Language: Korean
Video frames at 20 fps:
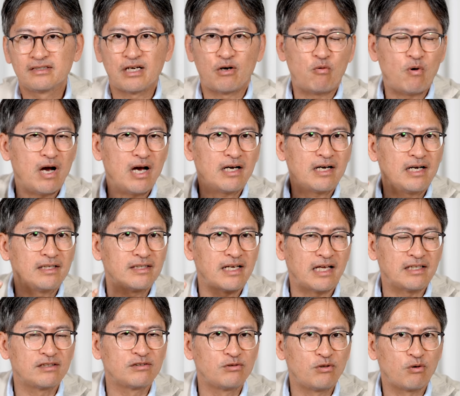자, 화가
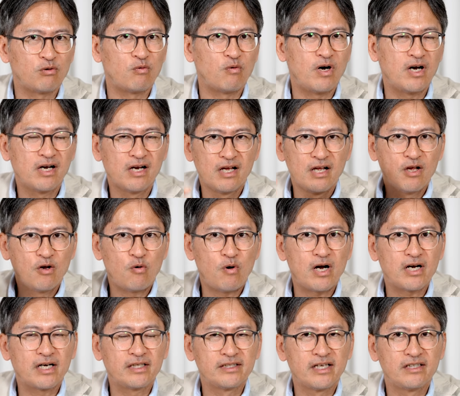나는 것과
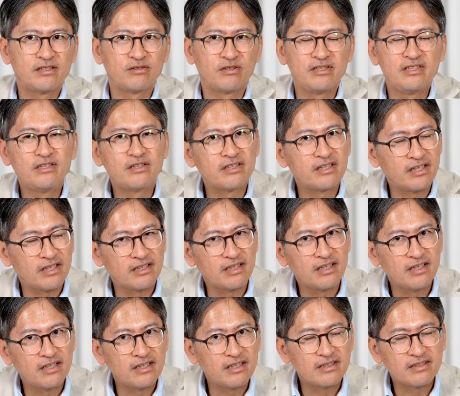화가 내는 건 이렇게
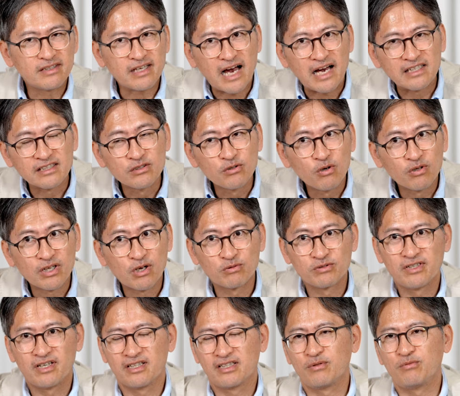다른 거라고
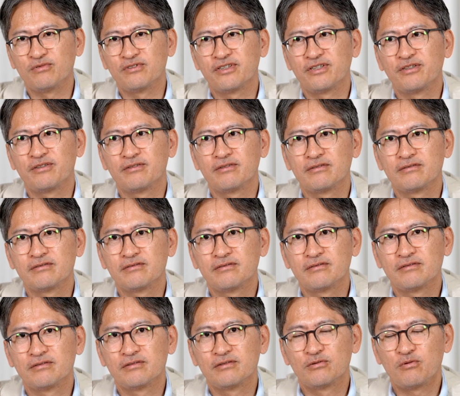생각해 보세요.
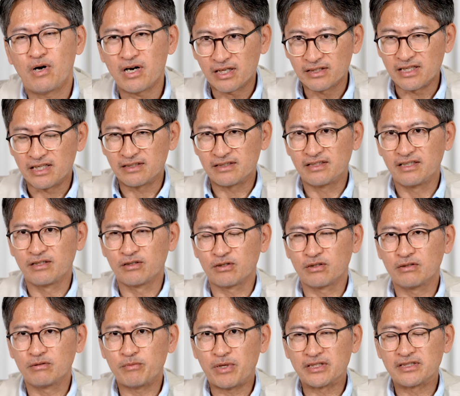화가 날 땐
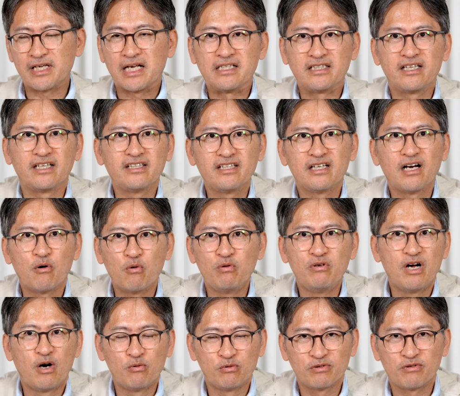막 재채기가
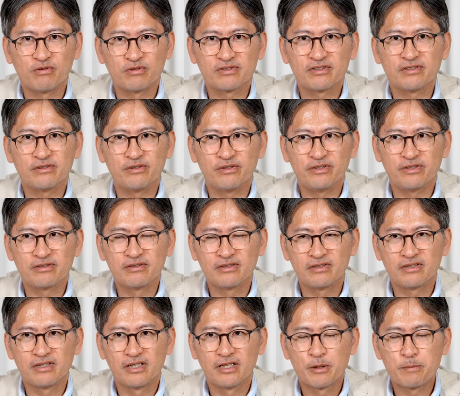올라오는 것 같은 거예요.
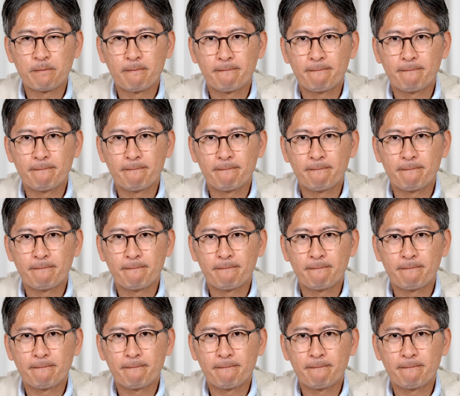그때